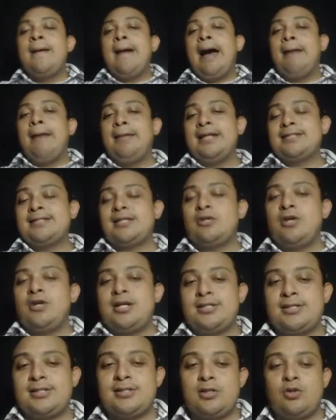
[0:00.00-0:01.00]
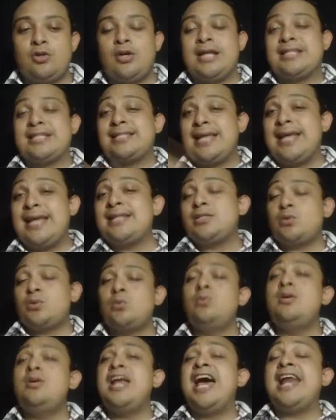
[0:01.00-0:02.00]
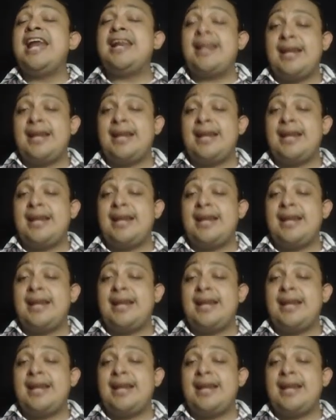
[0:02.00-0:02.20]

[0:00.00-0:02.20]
A ver, señoras y señores, es una